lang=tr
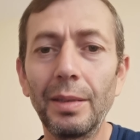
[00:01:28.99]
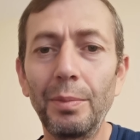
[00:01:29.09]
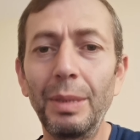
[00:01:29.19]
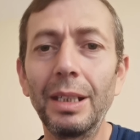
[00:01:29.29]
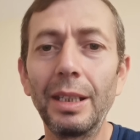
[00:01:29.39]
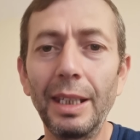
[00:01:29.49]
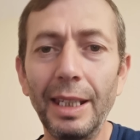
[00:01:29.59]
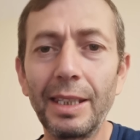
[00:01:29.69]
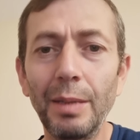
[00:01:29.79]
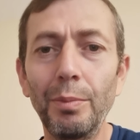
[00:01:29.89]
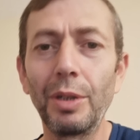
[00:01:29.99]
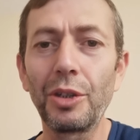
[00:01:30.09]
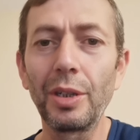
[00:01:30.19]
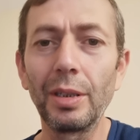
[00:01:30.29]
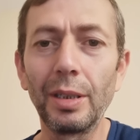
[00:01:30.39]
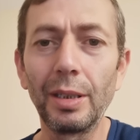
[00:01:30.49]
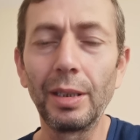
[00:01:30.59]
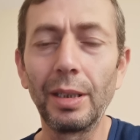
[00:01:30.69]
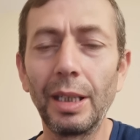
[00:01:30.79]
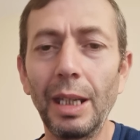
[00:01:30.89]
bir isimmiş
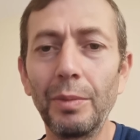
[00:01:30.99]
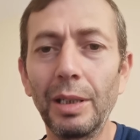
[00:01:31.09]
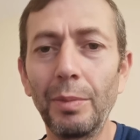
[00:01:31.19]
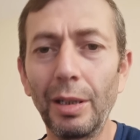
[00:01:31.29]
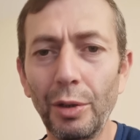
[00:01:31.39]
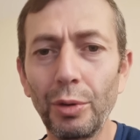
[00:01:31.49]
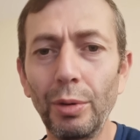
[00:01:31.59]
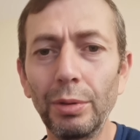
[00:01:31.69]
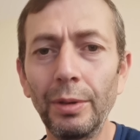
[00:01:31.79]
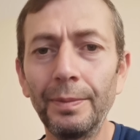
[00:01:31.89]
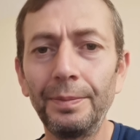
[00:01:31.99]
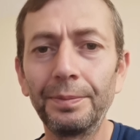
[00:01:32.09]
e, Emre Belezoğlu.